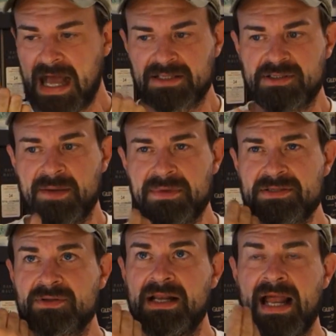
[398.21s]
Also ich habe
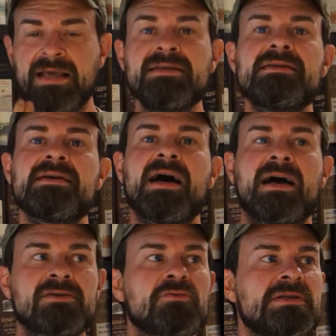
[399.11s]
so eine leichte
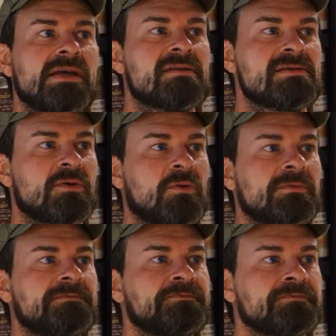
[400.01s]
Assoziation